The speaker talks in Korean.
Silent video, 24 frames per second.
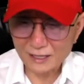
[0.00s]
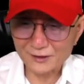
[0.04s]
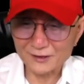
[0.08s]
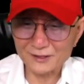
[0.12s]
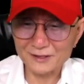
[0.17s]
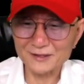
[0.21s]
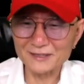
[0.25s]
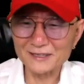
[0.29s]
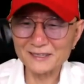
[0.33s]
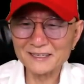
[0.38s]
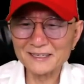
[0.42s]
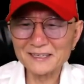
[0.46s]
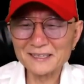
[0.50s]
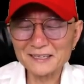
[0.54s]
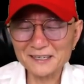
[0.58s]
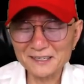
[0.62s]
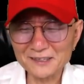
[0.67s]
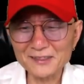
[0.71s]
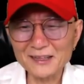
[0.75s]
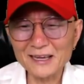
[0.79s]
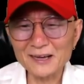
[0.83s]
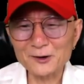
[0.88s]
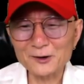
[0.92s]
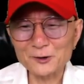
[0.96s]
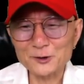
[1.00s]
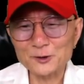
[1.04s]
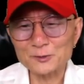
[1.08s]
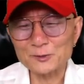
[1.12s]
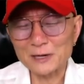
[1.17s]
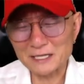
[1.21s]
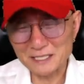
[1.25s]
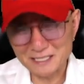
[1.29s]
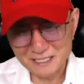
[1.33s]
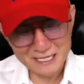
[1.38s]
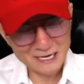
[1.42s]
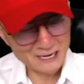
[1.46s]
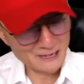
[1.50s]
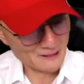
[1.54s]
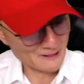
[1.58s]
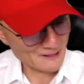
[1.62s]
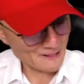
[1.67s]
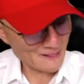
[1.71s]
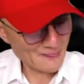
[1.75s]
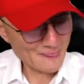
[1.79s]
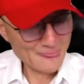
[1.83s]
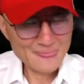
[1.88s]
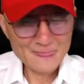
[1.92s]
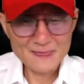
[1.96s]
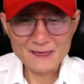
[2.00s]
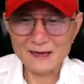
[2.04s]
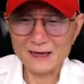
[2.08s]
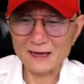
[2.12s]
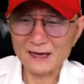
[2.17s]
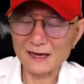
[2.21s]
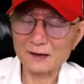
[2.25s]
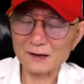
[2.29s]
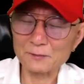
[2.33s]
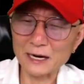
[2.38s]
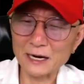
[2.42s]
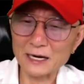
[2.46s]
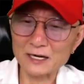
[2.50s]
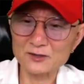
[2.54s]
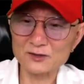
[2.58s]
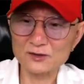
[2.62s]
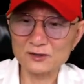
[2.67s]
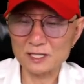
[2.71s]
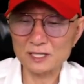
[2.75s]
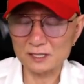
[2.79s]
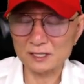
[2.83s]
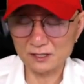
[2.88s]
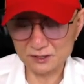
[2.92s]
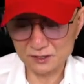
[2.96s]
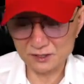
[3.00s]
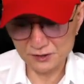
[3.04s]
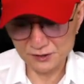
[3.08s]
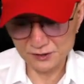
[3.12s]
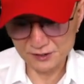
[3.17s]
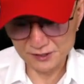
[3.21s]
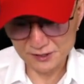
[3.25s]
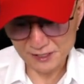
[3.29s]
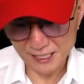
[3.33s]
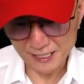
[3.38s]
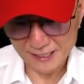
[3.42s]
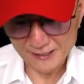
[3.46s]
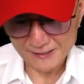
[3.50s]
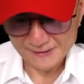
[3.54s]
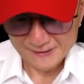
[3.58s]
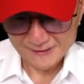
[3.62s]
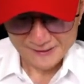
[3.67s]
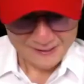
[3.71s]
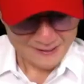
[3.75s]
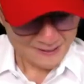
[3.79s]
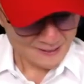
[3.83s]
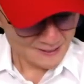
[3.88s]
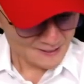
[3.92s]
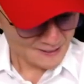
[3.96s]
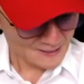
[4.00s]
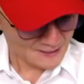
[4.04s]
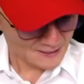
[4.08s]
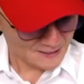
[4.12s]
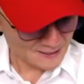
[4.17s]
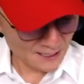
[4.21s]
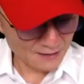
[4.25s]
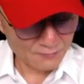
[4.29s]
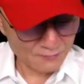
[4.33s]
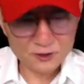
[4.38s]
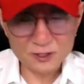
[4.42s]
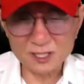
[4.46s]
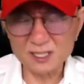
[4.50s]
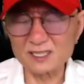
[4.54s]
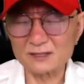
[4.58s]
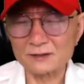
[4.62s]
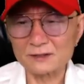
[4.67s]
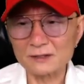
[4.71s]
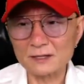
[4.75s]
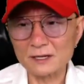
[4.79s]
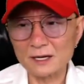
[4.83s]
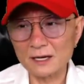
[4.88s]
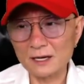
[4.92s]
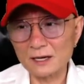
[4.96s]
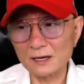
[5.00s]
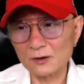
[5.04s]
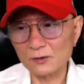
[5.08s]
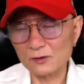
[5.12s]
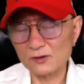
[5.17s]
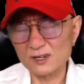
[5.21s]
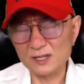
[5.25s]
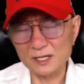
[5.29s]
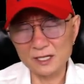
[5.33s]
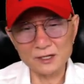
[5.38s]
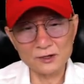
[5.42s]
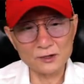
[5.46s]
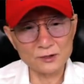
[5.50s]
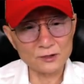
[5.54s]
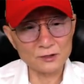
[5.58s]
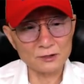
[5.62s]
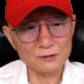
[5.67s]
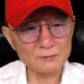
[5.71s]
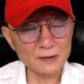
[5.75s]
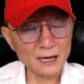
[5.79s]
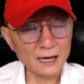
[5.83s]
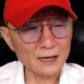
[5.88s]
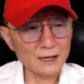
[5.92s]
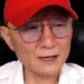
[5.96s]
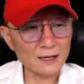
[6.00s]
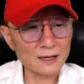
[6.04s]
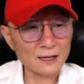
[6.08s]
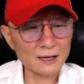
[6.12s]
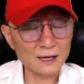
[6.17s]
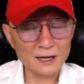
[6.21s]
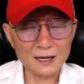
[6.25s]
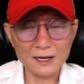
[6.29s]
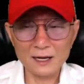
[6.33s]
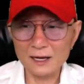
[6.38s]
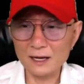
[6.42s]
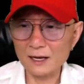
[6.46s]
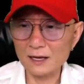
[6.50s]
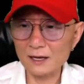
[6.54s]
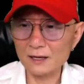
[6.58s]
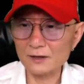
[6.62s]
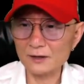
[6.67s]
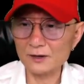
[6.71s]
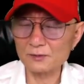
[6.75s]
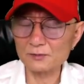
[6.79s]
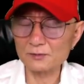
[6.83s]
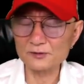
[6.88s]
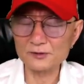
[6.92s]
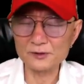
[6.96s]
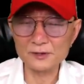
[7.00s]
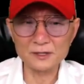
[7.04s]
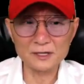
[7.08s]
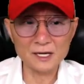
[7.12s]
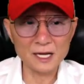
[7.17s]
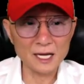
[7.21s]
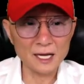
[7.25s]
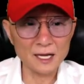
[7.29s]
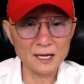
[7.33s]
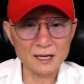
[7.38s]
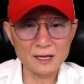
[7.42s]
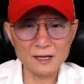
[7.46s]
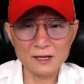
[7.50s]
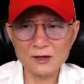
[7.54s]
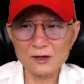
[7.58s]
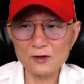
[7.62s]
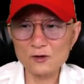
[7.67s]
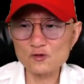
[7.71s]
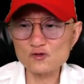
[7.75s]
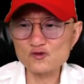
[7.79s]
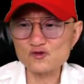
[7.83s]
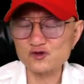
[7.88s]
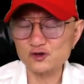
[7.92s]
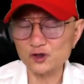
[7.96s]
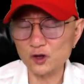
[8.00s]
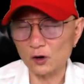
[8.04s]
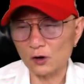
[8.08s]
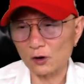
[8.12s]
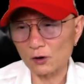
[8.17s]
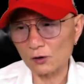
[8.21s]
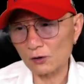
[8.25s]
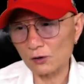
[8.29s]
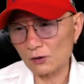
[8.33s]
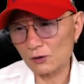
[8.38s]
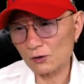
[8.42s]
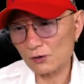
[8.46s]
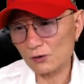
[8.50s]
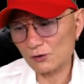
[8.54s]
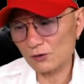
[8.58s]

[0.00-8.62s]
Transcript: 하든 끝나고 좀 하시자. 아, 말이 좀 길어졌는데 자 아무튼 오늘 일요 경마 여러분들의 구독